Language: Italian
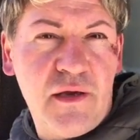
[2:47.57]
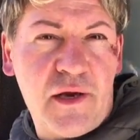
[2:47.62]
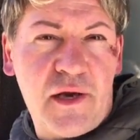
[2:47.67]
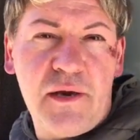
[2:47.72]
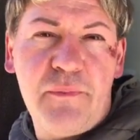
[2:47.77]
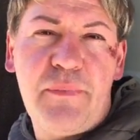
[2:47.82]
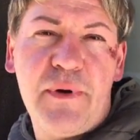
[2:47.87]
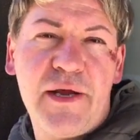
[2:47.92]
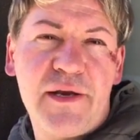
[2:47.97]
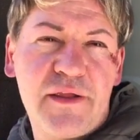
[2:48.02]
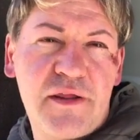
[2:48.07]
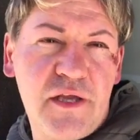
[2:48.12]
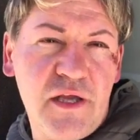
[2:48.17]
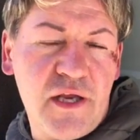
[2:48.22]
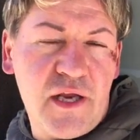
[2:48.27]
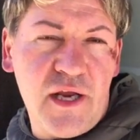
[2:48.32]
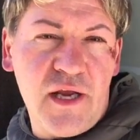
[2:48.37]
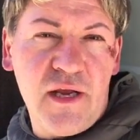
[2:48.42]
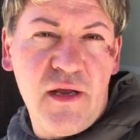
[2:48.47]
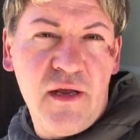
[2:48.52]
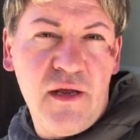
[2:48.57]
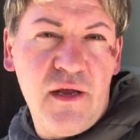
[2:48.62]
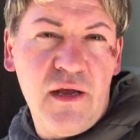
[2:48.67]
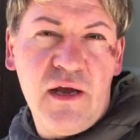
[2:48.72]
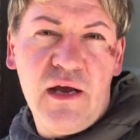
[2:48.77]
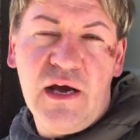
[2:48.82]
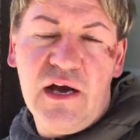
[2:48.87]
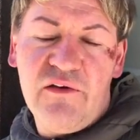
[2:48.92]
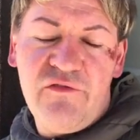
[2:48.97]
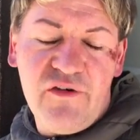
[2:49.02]
ripartire
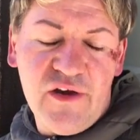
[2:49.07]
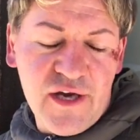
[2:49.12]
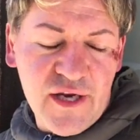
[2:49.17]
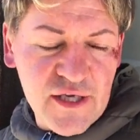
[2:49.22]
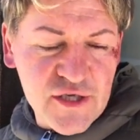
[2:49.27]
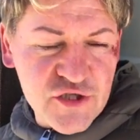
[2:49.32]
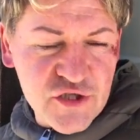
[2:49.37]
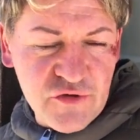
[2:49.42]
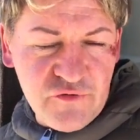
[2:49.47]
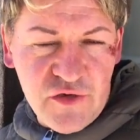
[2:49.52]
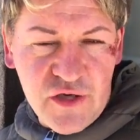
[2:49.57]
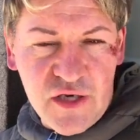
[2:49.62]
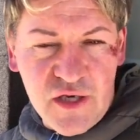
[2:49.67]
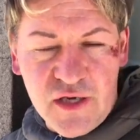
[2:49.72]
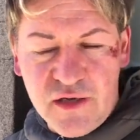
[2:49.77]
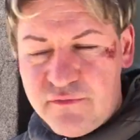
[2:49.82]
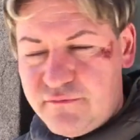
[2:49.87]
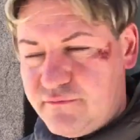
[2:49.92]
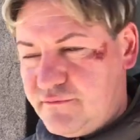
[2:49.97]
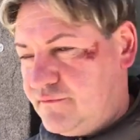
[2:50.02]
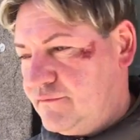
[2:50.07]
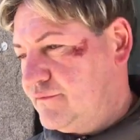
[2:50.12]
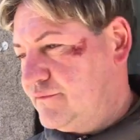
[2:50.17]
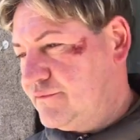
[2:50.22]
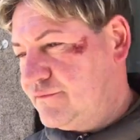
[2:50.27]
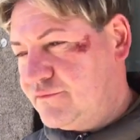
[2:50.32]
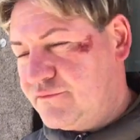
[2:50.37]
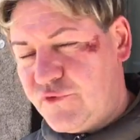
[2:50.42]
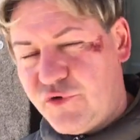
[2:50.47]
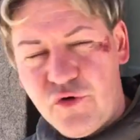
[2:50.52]
a fare il civile
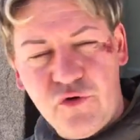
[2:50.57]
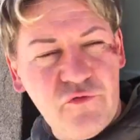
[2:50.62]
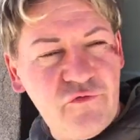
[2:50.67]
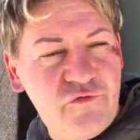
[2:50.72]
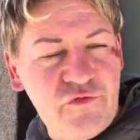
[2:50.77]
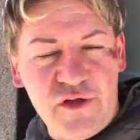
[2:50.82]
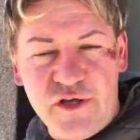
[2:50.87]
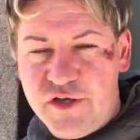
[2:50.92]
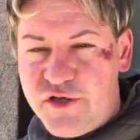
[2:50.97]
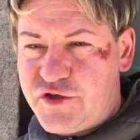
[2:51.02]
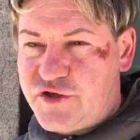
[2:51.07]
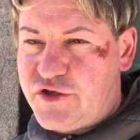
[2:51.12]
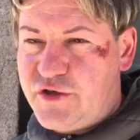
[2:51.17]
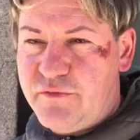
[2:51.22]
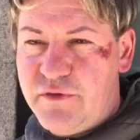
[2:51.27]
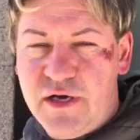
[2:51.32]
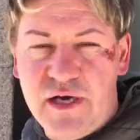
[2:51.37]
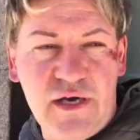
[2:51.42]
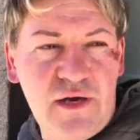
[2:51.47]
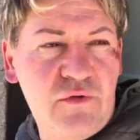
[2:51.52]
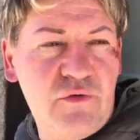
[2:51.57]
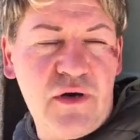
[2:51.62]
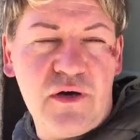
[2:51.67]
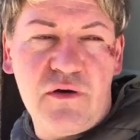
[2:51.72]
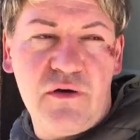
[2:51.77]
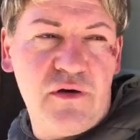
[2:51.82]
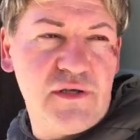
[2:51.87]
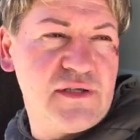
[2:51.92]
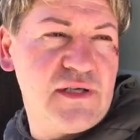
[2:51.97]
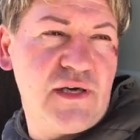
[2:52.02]
non finisce mai, è una
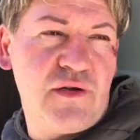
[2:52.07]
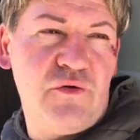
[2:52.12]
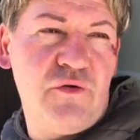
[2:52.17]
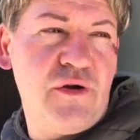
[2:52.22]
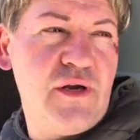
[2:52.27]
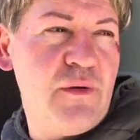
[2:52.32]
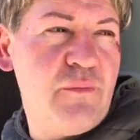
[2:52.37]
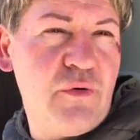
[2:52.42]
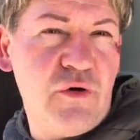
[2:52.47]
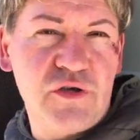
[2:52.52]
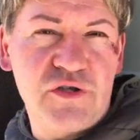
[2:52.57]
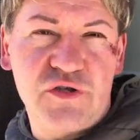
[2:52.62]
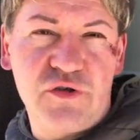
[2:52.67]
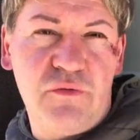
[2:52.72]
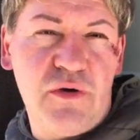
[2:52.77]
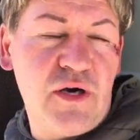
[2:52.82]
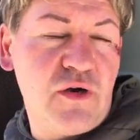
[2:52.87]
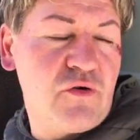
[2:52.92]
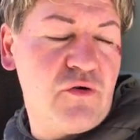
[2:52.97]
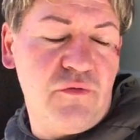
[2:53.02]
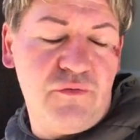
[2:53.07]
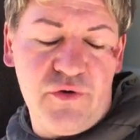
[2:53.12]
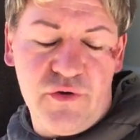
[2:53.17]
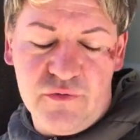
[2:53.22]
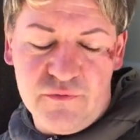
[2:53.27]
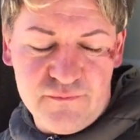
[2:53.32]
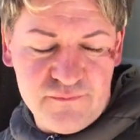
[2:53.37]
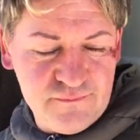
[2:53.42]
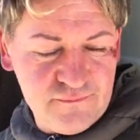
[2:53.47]
cosa che non ne posso manco più.